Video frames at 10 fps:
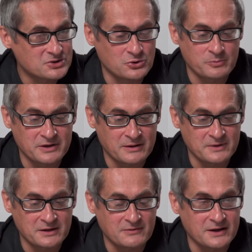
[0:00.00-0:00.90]
Что бы там
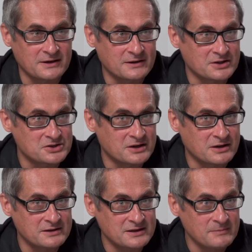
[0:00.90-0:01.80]
ни говорили наши
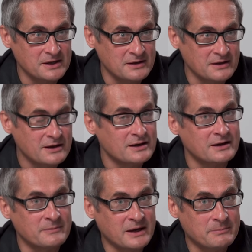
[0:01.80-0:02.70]
академики,
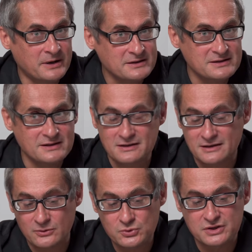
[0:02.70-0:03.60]
гомеопатия – это
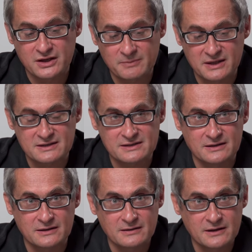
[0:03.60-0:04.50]
научная медицина.